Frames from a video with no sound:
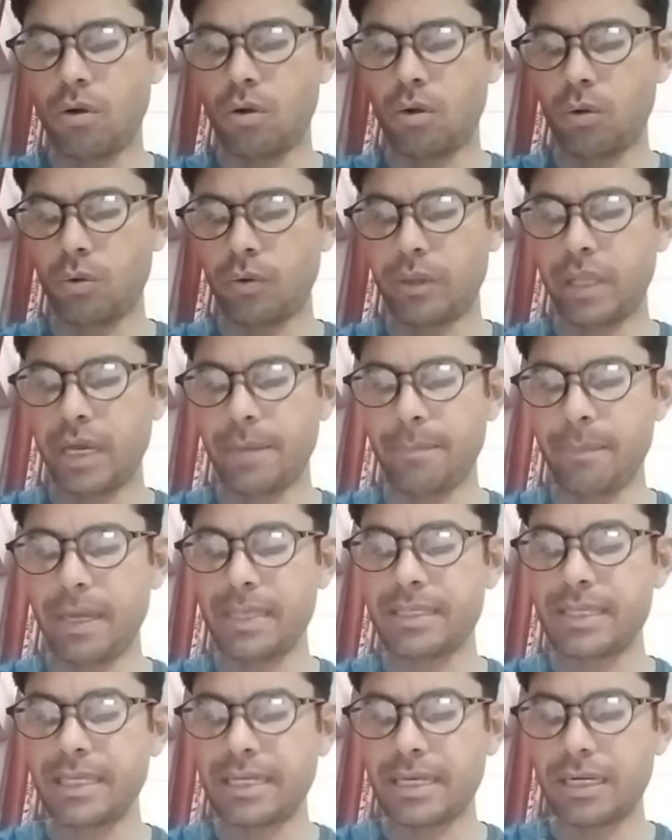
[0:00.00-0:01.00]
ओ द
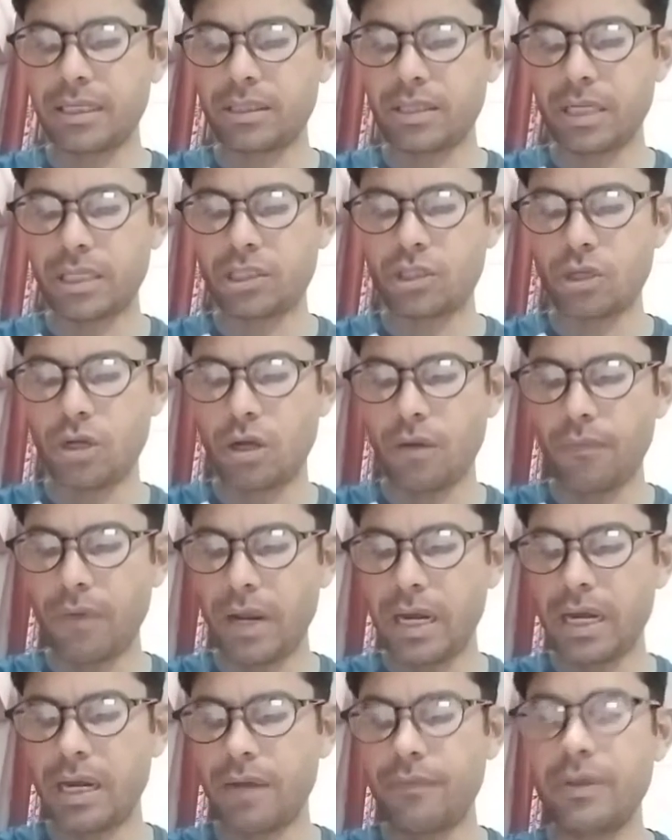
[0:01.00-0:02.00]
मैजिकल टच ऑफ
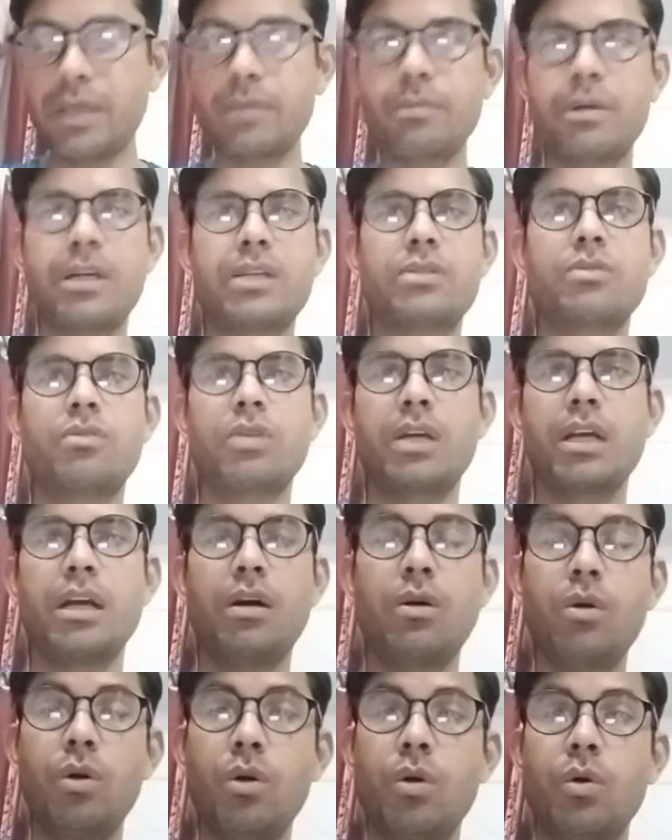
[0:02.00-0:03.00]
ए लविंग बर्ड्स वो कह
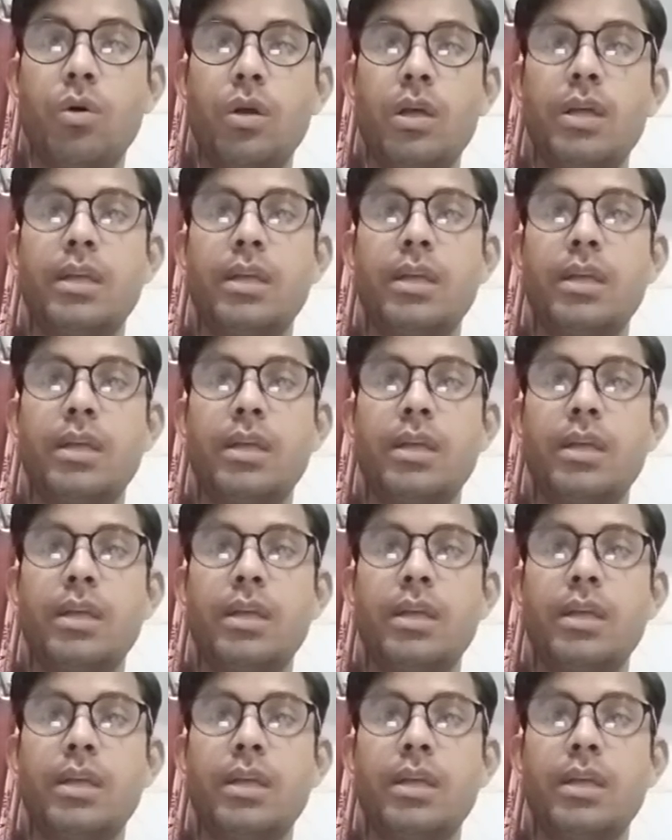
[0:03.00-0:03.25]
रहा ओ